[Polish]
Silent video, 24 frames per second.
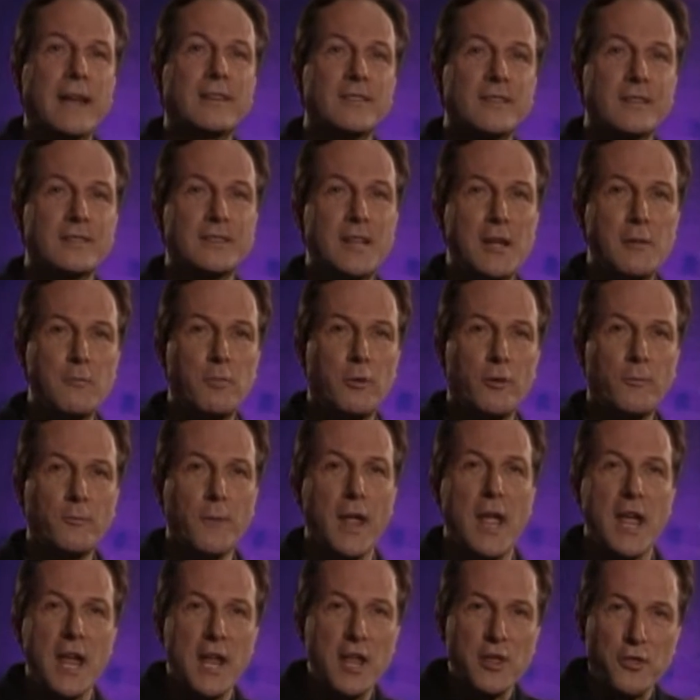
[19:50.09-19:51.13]
Wrócił do
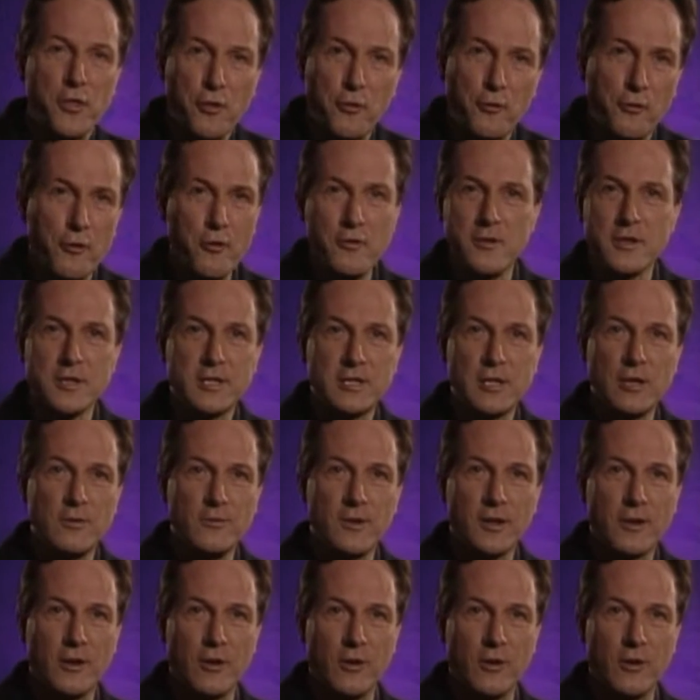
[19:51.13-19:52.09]
świątyni, rzucił